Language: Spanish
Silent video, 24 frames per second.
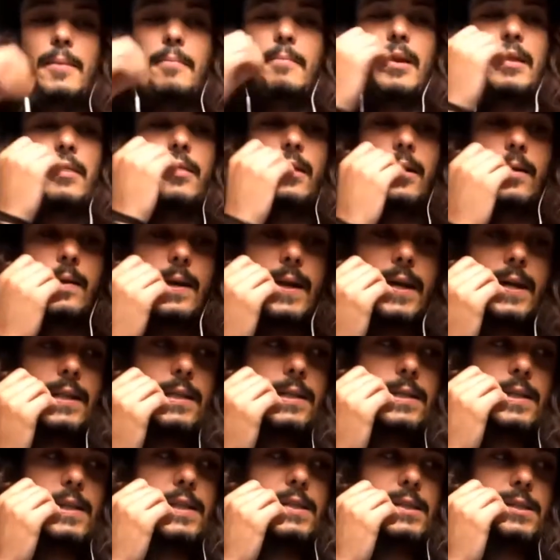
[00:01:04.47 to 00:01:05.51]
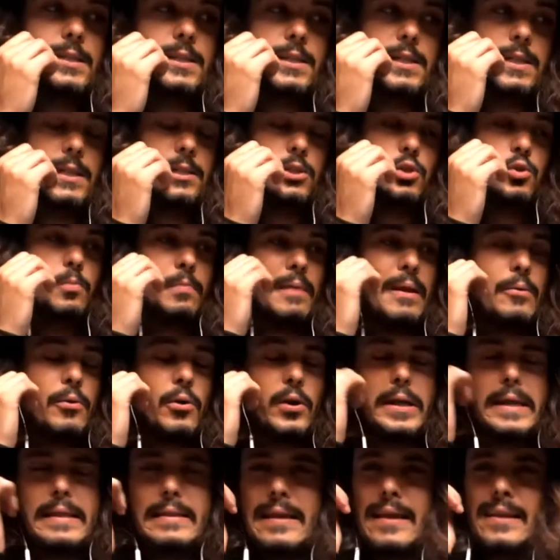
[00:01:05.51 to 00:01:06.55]
Barcelona es súper
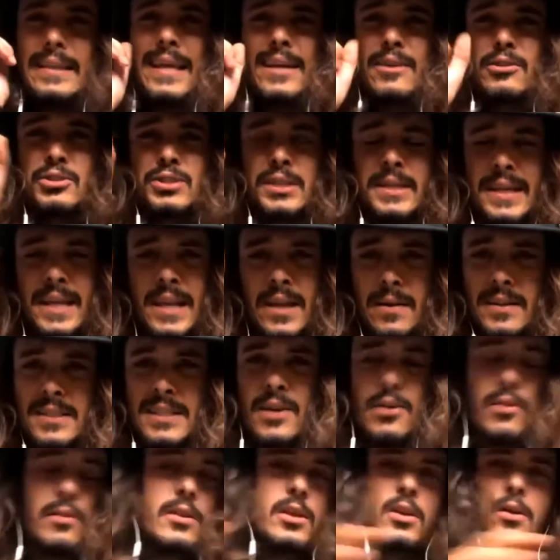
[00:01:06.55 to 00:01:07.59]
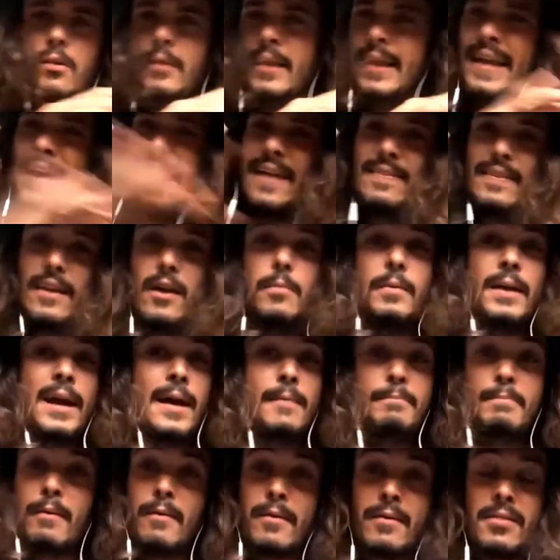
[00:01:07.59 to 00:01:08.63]
bonita, tal, no sé qué, lo vas a conocer. Y yo, encantado,
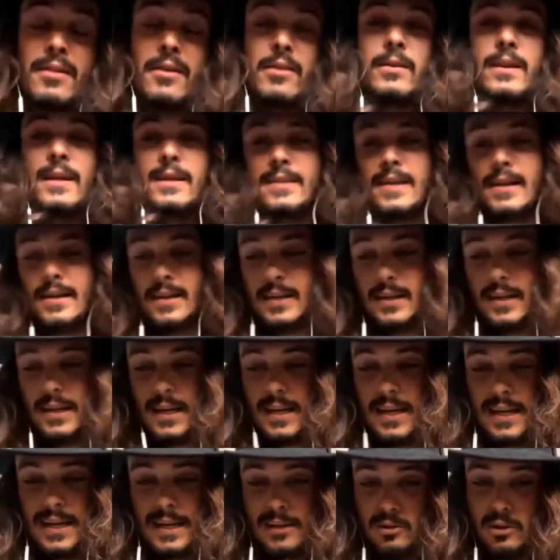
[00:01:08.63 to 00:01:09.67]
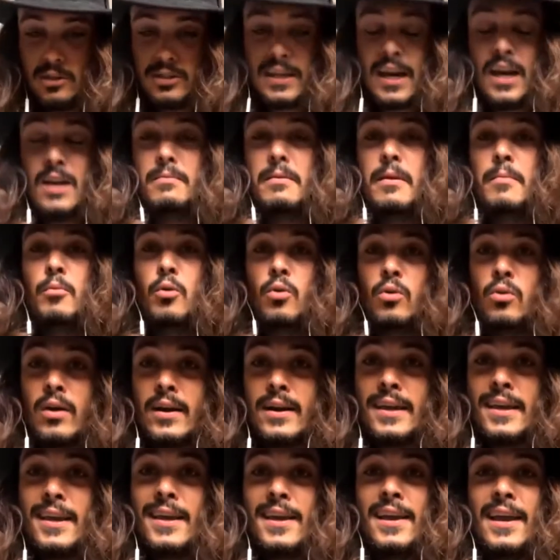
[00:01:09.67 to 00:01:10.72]
venga, para Barcelona, tal. Y entonces, claro, me mudo
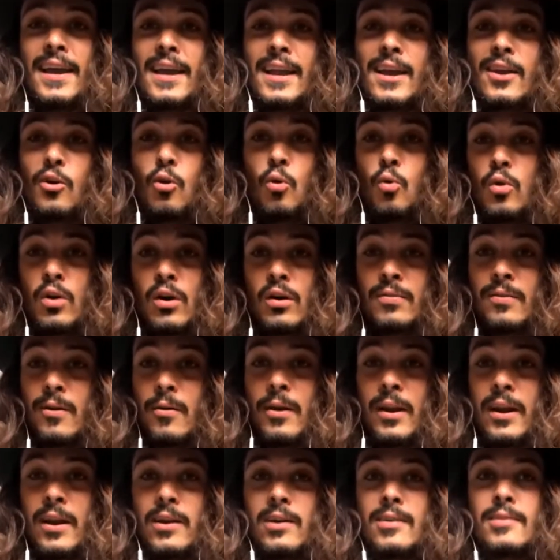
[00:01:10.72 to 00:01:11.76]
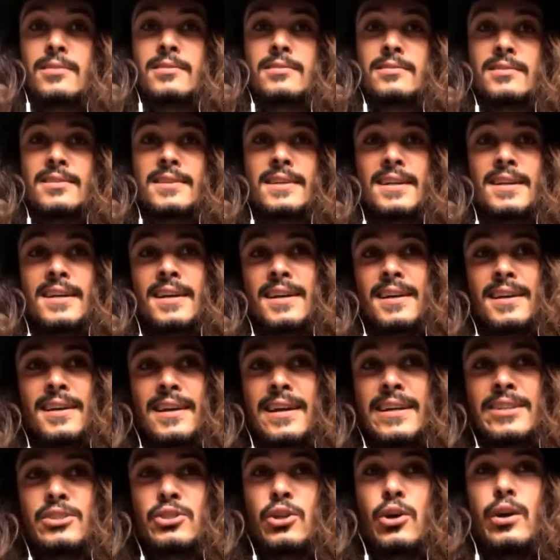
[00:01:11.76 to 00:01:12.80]
aquí el 1 de febrero,
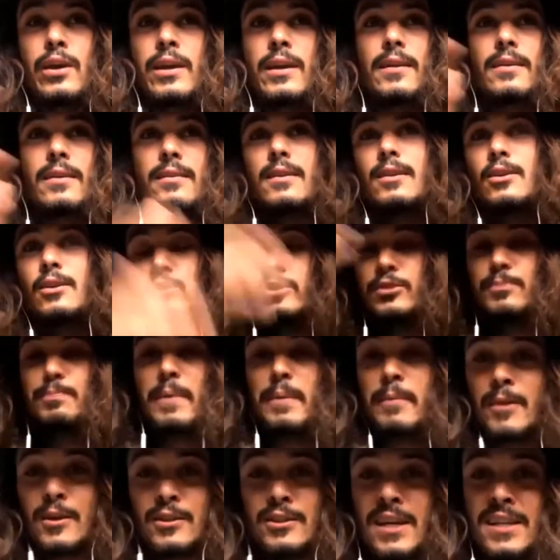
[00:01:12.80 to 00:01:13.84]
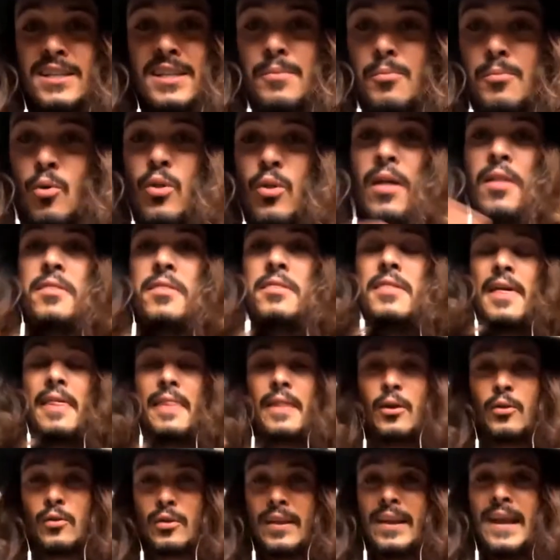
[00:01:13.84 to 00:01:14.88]
estoy los primeros días de mudanza,
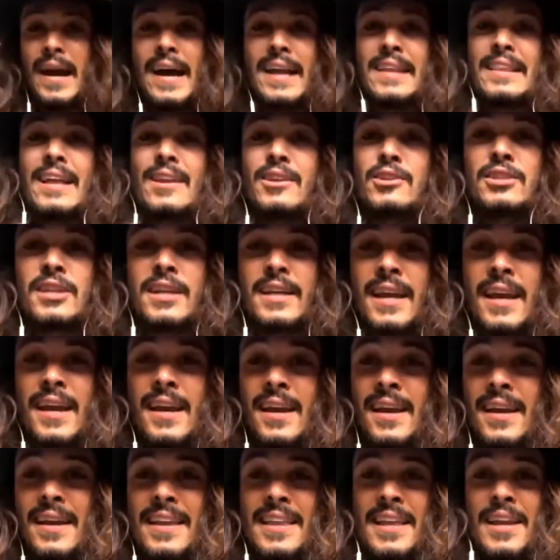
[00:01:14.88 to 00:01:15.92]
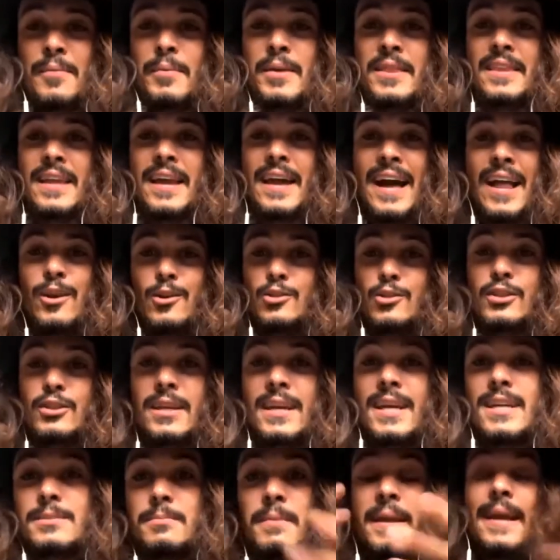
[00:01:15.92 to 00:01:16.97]
de ordenar, tal, no sé qué, y de repente a los
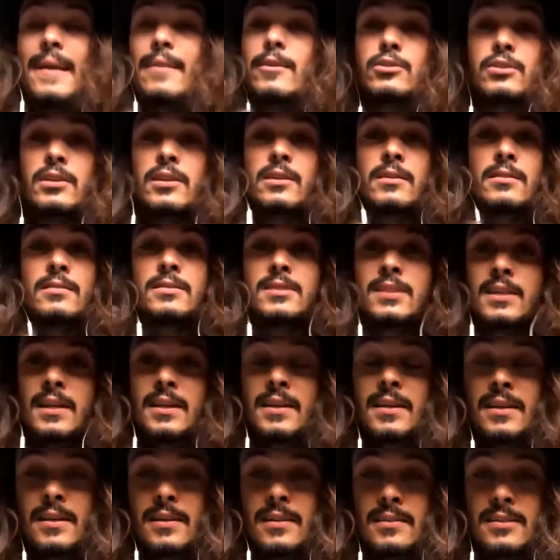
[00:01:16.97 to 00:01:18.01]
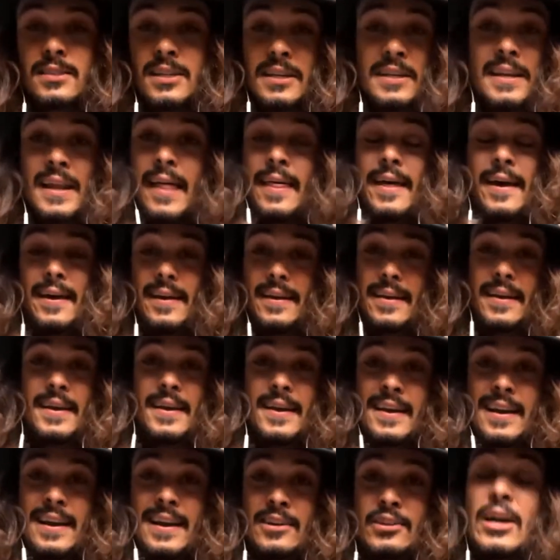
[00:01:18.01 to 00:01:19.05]
días me quedo sin, sin, sin nada
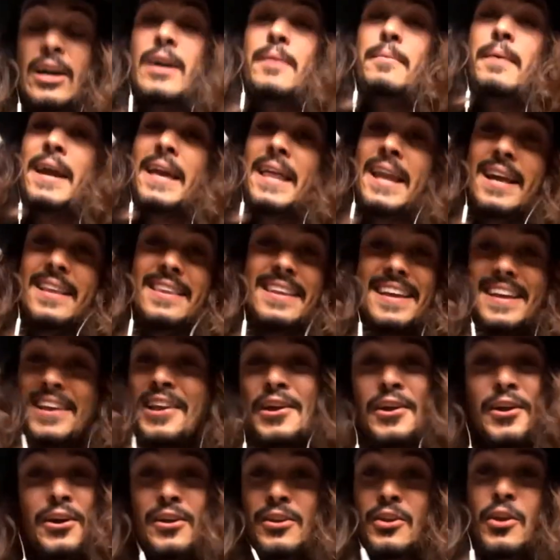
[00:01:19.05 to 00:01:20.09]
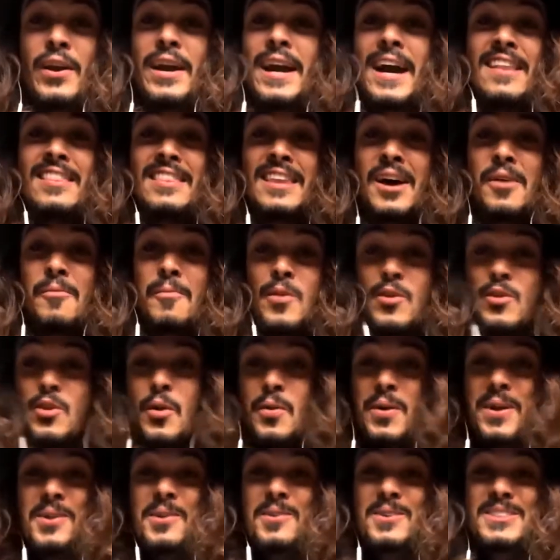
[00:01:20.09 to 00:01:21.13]
imagínate, yo, he encantado, pero
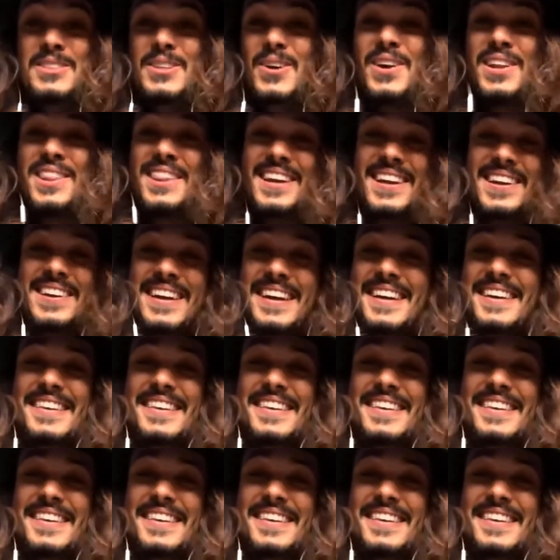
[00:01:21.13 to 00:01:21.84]
todavía no he visto Barcelona.